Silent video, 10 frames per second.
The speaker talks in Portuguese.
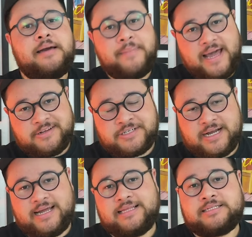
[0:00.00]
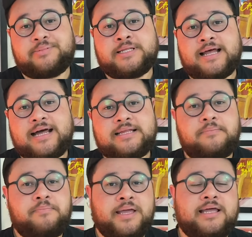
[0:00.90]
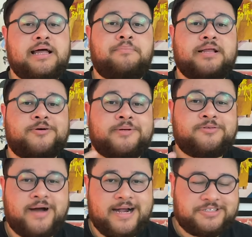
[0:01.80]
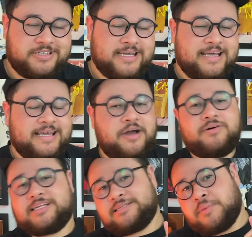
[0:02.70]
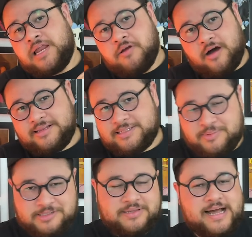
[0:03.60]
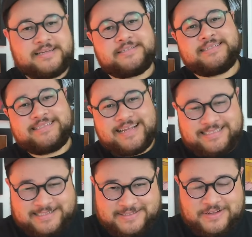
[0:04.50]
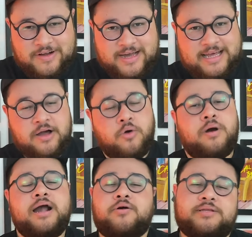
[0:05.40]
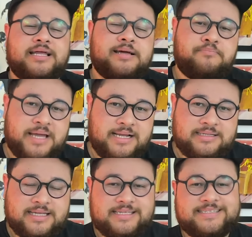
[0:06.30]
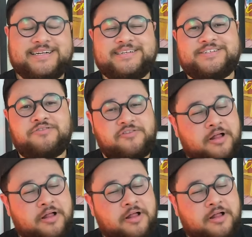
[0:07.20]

é médica. Ela é interpretada pela Paloma Duarte e é uma das melhores personagens dessa história. O arco dela é bem interessante, eu vou